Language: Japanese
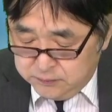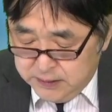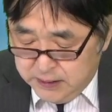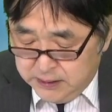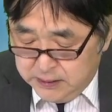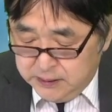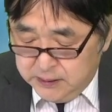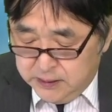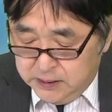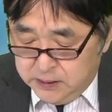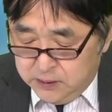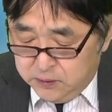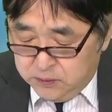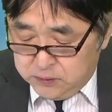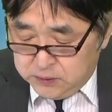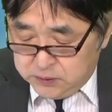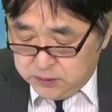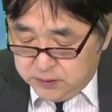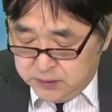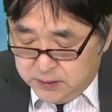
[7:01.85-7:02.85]
営、
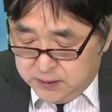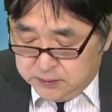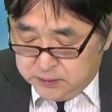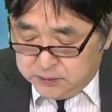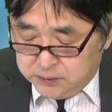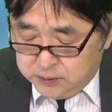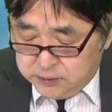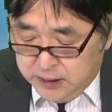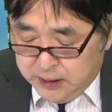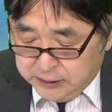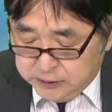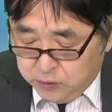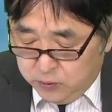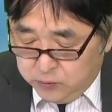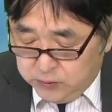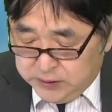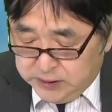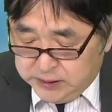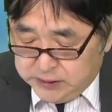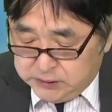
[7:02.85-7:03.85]
あ
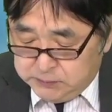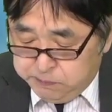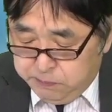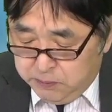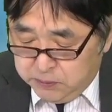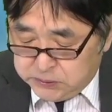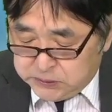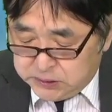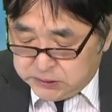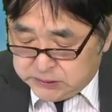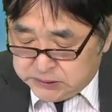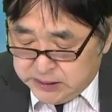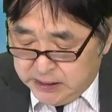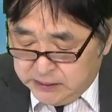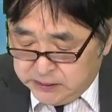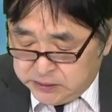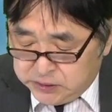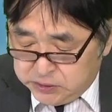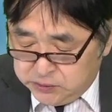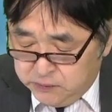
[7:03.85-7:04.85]
と e スポーツ
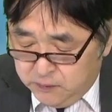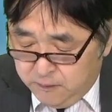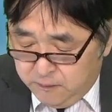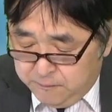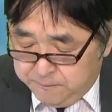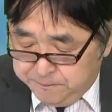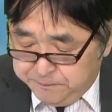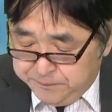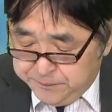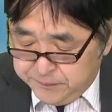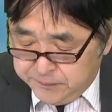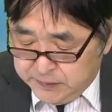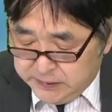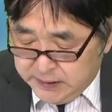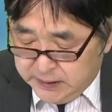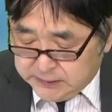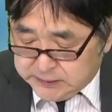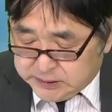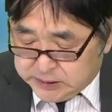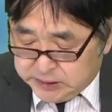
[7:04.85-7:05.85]
選手のい
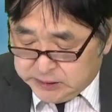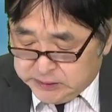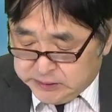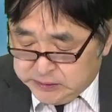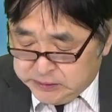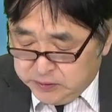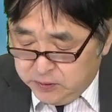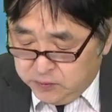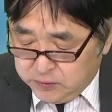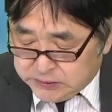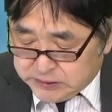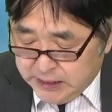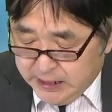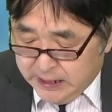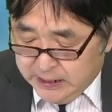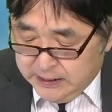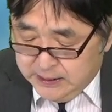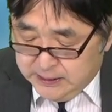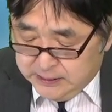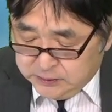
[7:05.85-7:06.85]
や実況
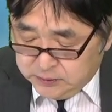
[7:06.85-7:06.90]
者、